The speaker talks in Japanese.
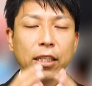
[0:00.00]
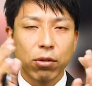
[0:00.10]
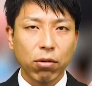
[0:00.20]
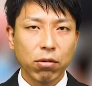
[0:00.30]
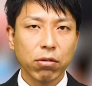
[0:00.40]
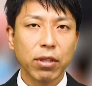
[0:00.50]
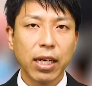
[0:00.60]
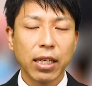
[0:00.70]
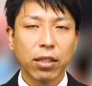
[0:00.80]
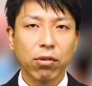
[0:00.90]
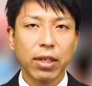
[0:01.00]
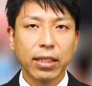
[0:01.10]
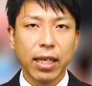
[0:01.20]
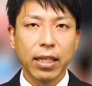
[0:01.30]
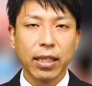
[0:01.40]
そういう環境が
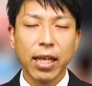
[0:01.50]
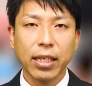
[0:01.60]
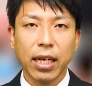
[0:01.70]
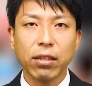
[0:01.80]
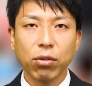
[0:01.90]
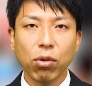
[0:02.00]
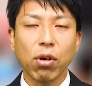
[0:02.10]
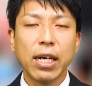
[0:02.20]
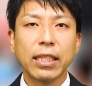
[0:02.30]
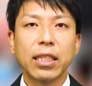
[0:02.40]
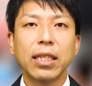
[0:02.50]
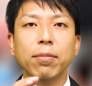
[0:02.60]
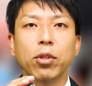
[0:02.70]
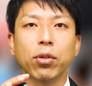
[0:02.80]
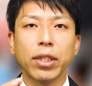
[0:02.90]
前提にあると、
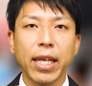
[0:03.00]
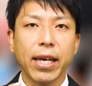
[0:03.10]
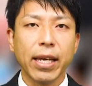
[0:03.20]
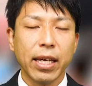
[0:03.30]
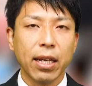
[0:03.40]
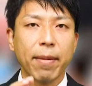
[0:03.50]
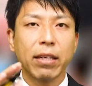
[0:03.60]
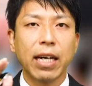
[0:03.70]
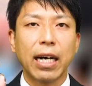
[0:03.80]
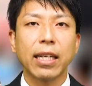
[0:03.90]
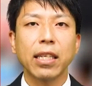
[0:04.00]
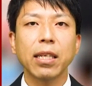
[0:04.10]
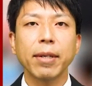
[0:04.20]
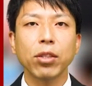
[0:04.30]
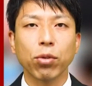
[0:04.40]
チームとしてレベルが上がって
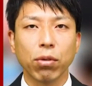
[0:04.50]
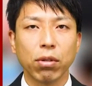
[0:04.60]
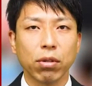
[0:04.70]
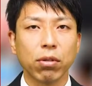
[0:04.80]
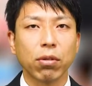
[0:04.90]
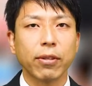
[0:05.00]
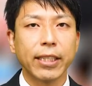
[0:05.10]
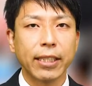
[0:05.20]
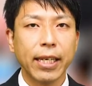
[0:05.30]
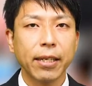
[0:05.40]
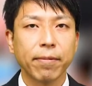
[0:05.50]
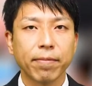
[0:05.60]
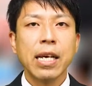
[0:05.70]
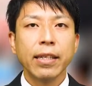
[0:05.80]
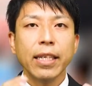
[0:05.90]
いきますよということですね。
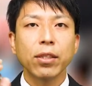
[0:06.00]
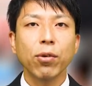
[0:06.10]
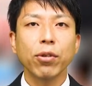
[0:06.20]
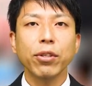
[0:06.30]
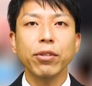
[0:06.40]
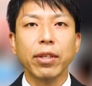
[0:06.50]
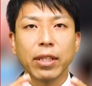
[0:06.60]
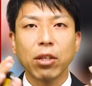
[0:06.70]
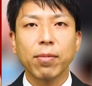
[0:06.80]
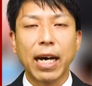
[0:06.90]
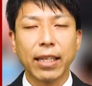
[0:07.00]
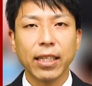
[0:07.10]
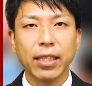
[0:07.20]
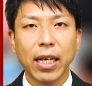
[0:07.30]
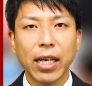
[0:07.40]
で、そういう、例えば
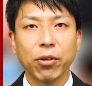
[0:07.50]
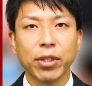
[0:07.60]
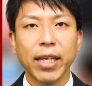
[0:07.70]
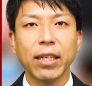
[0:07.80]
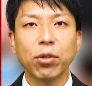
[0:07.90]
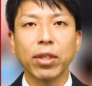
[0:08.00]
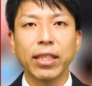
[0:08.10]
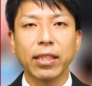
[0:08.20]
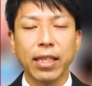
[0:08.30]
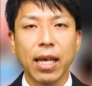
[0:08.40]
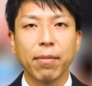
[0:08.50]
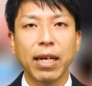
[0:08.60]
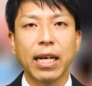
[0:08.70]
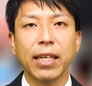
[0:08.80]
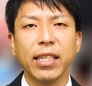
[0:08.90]
話し合いをしているときにですね、
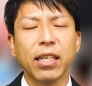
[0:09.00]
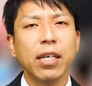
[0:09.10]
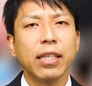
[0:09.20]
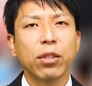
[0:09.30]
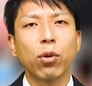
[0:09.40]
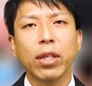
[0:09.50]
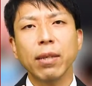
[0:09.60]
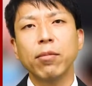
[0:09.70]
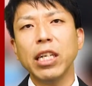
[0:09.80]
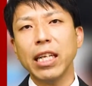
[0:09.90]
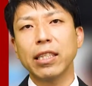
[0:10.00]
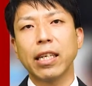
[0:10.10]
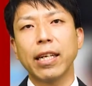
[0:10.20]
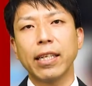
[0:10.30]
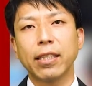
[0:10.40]
仮に、それって無理なん
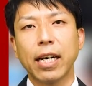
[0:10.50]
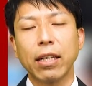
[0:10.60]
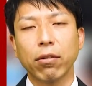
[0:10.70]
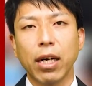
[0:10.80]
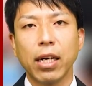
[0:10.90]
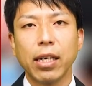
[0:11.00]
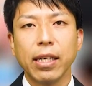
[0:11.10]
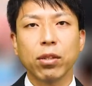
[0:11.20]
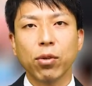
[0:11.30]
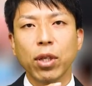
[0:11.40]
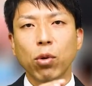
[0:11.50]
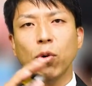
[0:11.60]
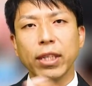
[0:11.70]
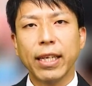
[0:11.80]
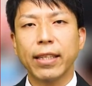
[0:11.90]
じゃないですかとか、それって
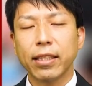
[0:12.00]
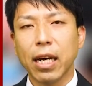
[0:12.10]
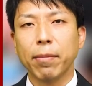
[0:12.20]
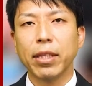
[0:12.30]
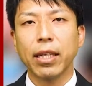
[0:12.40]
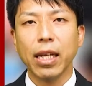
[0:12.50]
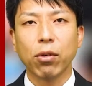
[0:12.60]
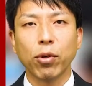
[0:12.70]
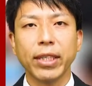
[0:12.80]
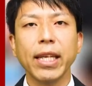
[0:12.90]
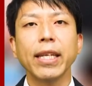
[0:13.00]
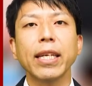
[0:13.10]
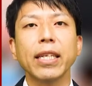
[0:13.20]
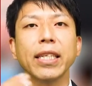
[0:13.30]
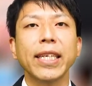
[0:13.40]
こうじゃないですかみたいな、否定
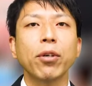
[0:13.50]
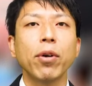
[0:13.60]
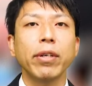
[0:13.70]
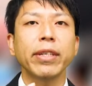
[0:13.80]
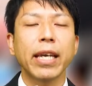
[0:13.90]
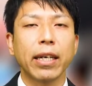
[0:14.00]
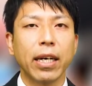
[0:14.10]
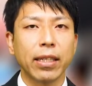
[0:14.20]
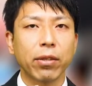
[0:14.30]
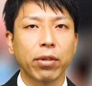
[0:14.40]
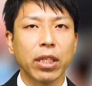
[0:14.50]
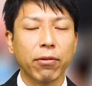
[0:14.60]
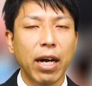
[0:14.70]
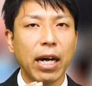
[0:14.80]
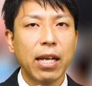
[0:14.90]
的に聞こえる意見があった時
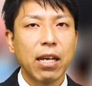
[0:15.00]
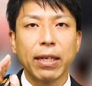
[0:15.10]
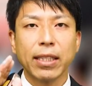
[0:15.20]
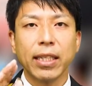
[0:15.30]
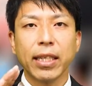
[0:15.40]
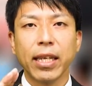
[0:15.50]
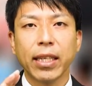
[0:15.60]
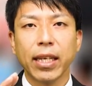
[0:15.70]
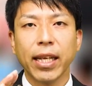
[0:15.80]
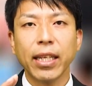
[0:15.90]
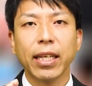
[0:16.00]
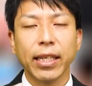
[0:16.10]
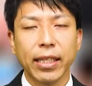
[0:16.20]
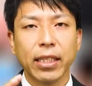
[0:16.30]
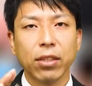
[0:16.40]
には、ファシリテーターであった
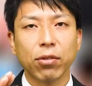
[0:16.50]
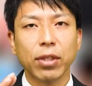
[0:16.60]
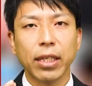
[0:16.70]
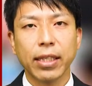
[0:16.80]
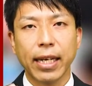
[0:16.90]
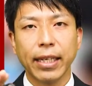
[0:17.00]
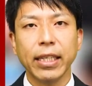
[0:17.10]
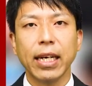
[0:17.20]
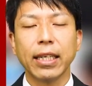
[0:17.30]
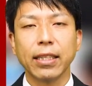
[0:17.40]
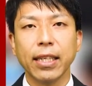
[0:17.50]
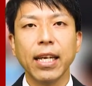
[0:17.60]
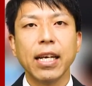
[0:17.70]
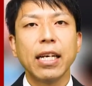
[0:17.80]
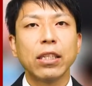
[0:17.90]
り、院長先生やリーダーがです
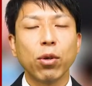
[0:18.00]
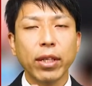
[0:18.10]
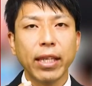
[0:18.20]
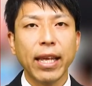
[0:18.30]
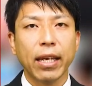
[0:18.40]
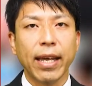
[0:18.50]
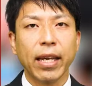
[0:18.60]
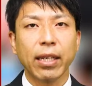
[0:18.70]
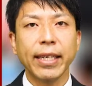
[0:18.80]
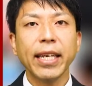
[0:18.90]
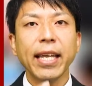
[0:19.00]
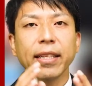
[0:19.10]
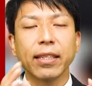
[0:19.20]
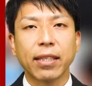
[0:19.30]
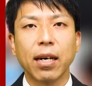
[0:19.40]
ね、それって、意
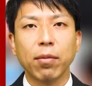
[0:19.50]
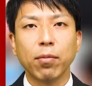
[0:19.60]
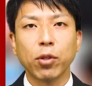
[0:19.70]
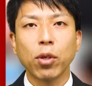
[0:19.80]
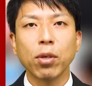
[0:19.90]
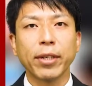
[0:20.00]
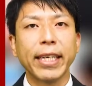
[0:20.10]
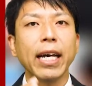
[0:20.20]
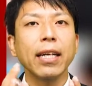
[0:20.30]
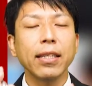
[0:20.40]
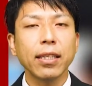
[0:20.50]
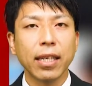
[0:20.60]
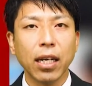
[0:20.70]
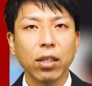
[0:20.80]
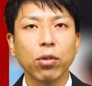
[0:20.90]
見ですかそれとも批判です
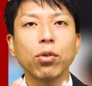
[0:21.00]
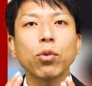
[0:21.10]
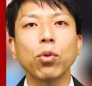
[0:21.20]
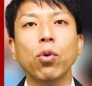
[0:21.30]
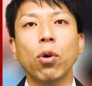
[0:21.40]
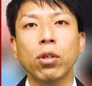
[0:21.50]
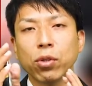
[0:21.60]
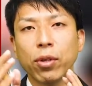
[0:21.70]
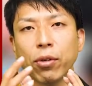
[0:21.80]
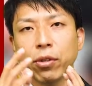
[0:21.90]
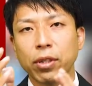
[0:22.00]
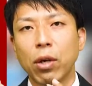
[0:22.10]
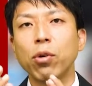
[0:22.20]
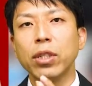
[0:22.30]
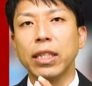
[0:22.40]
かということを、それを言った
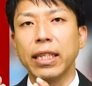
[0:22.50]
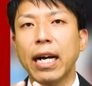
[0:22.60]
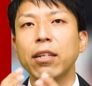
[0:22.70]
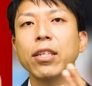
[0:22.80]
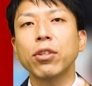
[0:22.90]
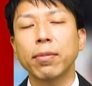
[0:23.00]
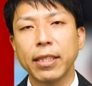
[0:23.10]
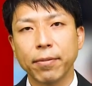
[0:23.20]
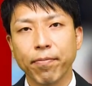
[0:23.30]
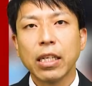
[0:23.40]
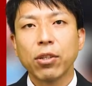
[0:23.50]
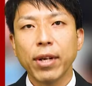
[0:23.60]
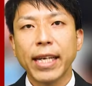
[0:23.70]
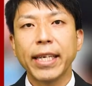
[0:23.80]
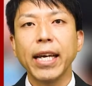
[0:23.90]
本人に確認をします。そ
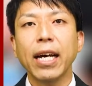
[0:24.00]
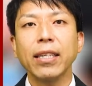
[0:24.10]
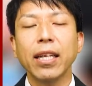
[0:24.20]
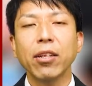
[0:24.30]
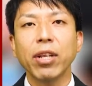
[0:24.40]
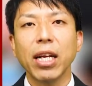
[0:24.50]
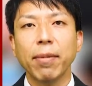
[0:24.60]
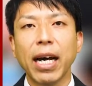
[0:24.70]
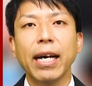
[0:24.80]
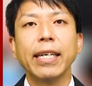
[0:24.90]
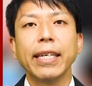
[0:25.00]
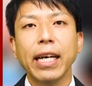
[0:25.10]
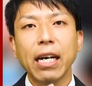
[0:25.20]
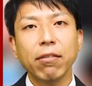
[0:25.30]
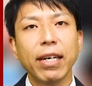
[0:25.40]
れが批判なのであれば、
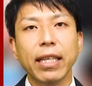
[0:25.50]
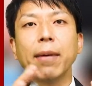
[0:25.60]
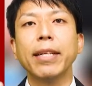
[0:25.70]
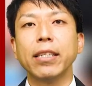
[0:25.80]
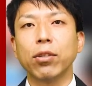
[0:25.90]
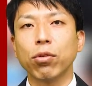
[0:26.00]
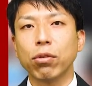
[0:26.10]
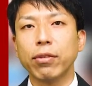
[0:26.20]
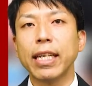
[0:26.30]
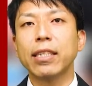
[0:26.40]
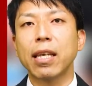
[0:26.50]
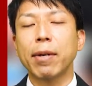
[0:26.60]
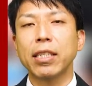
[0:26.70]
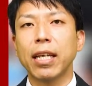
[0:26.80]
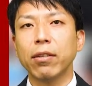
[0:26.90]
批判はダメですよと。受け付け
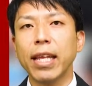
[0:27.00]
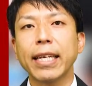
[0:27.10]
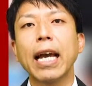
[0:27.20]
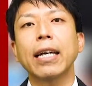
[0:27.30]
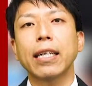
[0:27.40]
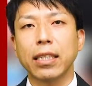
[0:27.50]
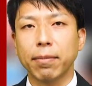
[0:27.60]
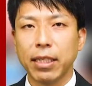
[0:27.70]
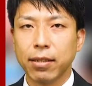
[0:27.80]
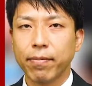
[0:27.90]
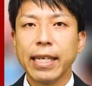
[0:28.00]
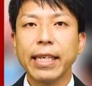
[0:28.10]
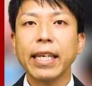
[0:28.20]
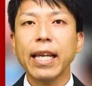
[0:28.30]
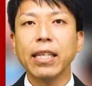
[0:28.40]
ませんので、却下します。
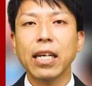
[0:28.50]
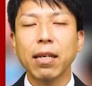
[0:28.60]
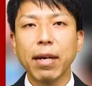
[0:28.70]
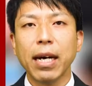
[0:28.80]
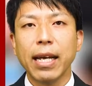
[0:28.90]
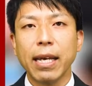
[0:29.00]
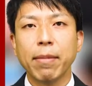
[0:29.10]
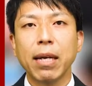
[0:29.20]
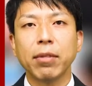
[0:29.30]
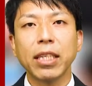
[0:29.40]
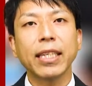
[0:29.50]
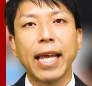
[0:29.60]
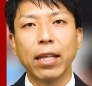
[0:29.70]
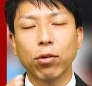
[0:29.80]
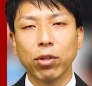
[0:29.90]
意見であれば、前向きに
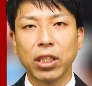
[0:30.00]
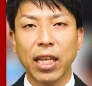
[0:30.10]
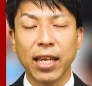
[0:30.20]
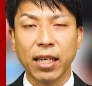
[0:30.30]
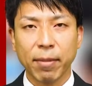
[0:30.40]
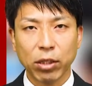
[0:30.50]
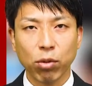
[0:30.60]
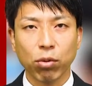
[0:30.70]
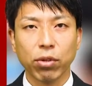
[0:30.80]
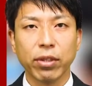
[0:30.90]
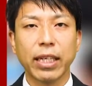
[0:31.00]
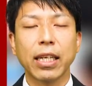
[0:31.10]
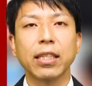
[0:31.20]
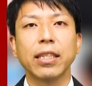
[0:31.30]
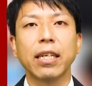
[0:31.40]
検討していきましょうという
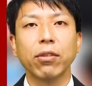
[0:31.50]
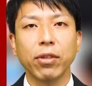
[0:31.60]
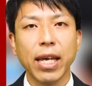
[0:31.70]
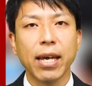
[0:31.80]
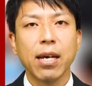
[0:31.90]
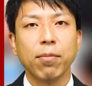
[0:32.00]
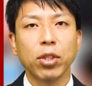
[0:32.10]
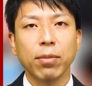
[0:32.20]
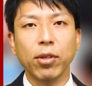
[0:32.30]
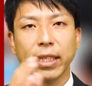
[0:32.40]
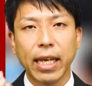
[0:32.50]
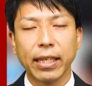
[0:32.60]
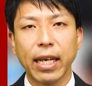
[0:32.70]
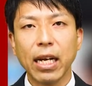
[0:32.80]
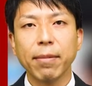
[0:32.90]
形になるので、もしも意
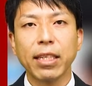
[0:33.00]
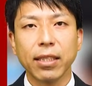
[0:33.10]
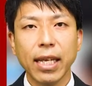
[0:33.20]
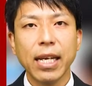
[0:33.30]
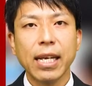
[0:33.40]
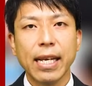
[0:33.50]
見であればですね、